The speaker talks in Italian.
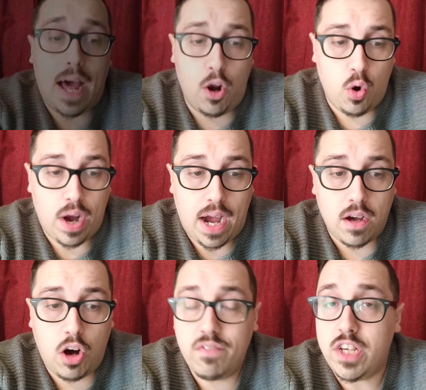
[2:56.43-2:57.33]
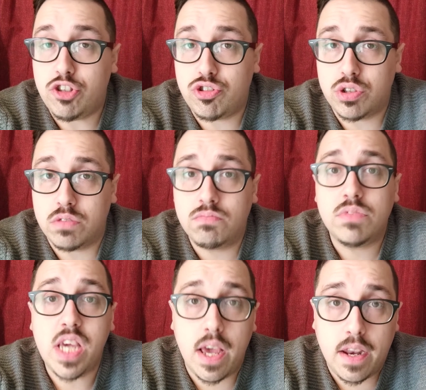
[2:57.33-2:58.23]
Allora, ho visto
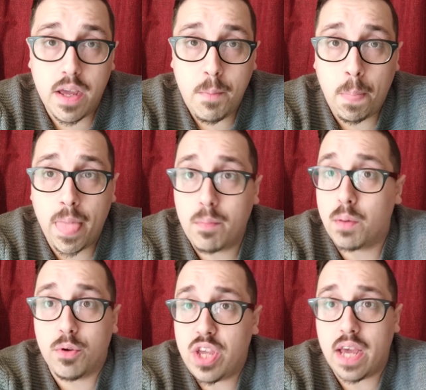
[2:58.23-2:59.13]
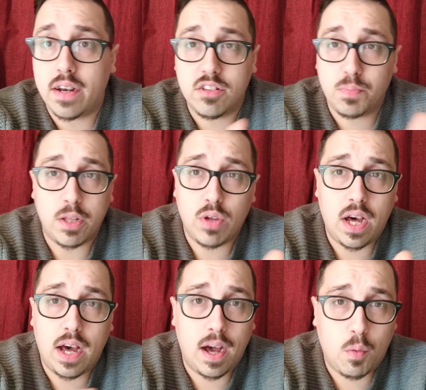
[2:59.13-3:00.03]
ieri proprio ieri rispetto
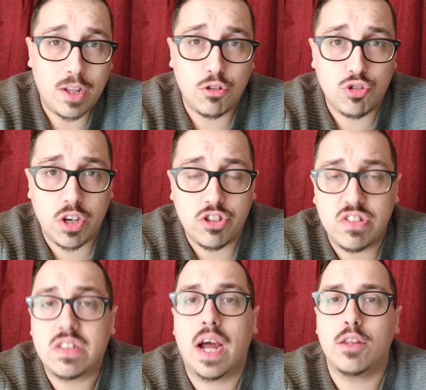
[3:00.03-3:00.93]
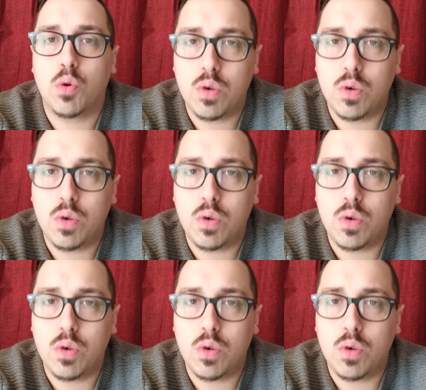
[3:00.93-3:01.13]
a quando sto registrando